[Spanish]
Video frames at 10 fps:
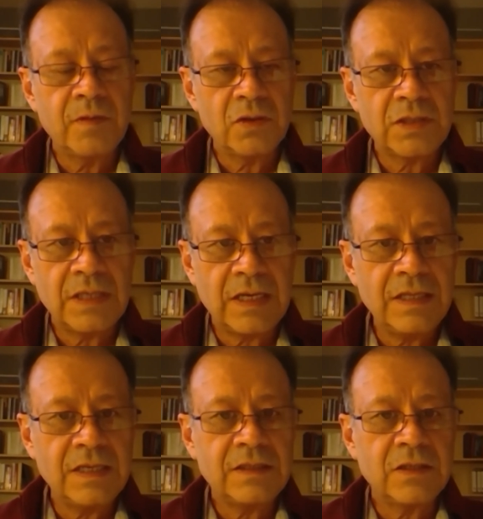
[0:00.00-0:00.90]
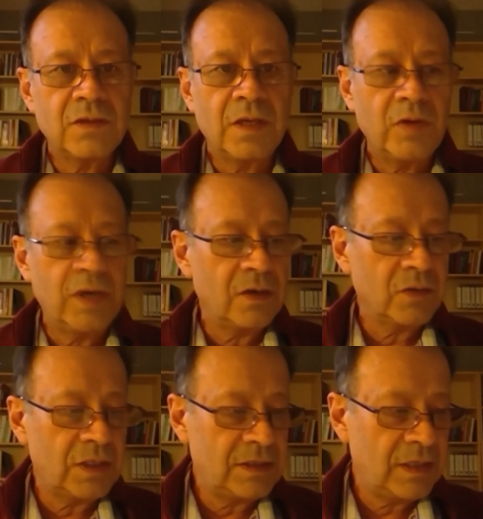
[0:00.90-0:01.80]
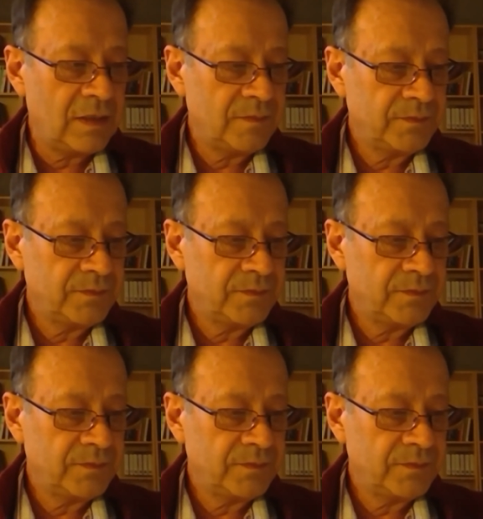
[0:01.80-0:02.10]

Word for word: velocidad y esa es una buena noticia.